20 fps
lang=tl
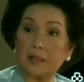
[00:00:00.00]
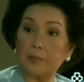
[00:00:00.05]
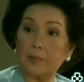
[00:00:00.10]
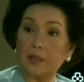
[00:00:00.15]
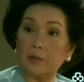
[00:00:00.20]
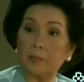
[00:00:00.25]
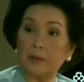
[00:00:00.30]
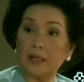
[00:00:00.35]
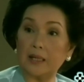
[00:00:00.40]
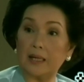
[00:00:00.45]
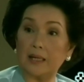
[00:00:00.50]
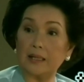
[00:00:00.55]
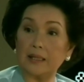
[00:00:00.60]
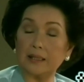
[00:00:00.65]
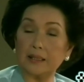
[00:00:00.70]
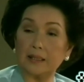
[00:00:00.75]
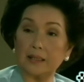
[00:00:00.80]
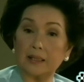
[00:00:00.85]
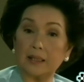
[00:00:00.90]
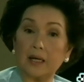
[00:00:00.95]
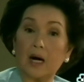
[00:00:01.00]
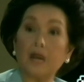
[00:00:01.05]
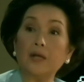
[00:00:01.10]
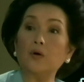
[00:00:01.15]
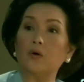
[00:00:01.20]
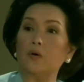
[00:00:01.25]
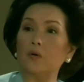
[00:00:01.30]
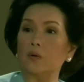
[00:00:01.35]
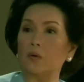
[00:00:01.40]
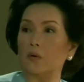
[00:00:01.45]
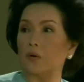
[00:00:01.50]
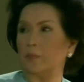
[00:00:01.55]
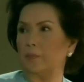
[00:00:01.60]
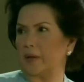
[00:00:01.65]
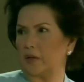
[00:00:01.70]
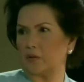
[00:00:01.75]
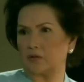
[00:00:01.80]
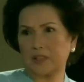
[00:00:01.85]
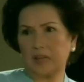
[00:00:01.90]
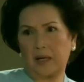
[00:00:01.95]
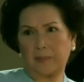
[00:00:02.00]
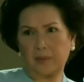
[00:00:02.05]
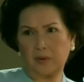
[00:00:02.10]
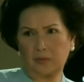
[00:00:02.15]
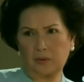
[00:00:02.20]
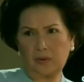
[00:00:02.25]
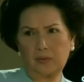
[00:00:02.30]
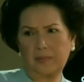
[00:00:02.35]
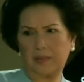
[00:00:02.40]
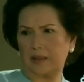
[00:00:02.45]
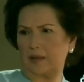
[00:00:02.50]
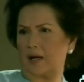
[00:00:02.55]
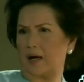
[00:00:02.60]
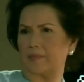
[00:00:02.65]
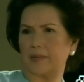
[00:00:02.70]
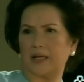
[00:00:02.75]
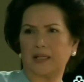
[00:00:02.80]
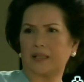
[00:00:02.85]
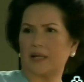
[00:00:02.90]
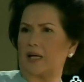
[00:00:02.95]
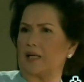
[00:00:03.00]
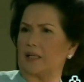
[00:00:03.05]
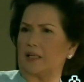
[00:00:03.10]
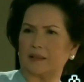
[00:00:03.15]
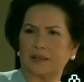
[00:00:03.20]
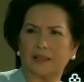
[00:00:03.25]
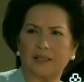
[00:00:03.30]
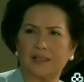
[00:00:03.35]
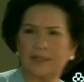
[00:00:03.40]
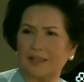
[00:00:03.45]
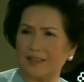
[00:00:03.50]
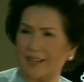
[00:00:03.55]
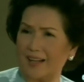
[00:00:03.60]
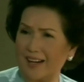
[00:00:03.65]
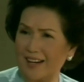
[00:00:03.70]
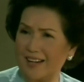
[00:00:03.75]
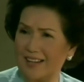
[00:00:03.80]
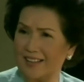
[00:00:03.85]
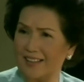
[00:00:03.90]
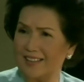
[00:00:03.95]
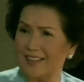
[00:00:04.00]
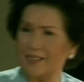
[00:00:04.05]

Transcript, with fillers: Sabi naman na aling-aling, ay oo, pero sabi ko, marami na tayong artista.